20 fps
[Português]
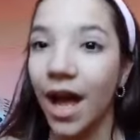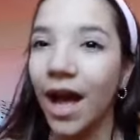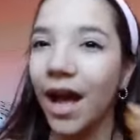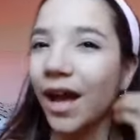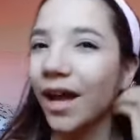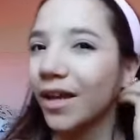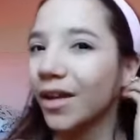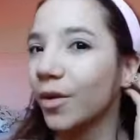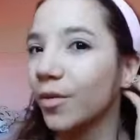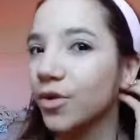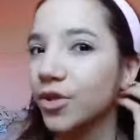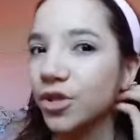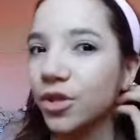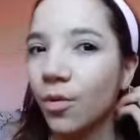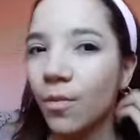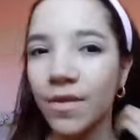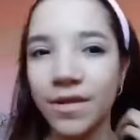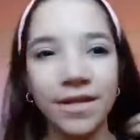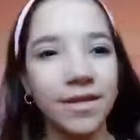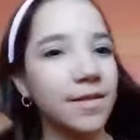Ah, eu
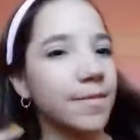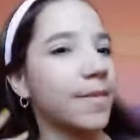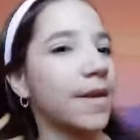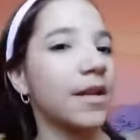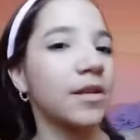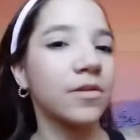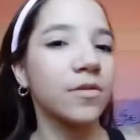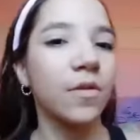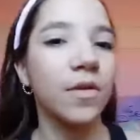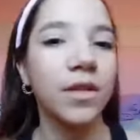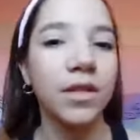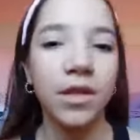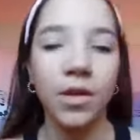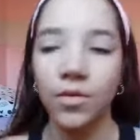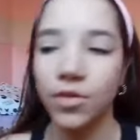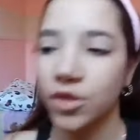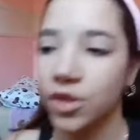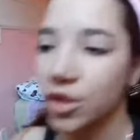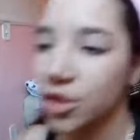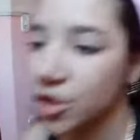tinha umas inspirações que
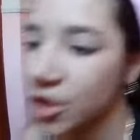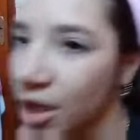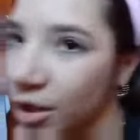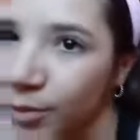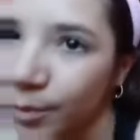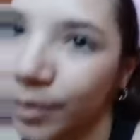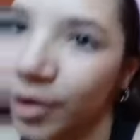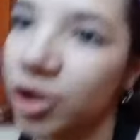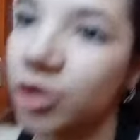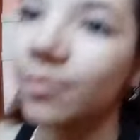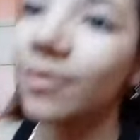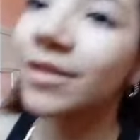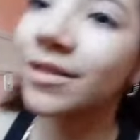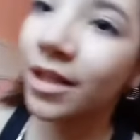eu tinha tirado print,